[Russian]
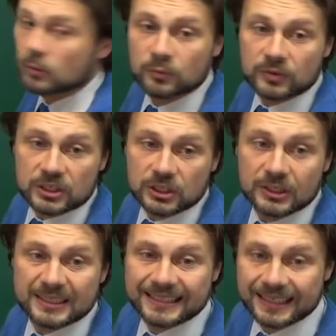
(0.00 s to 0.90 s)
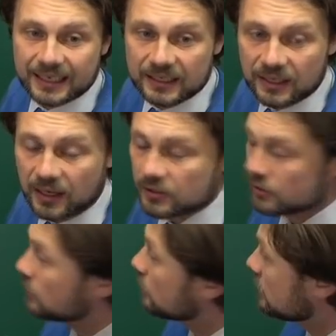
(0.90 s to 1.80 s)
у вершины сохраняется
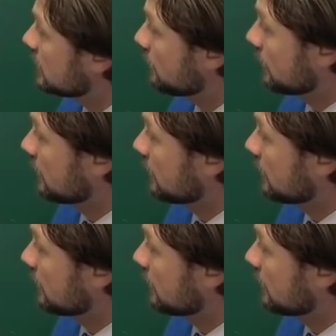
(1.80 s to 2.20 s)
ее степень.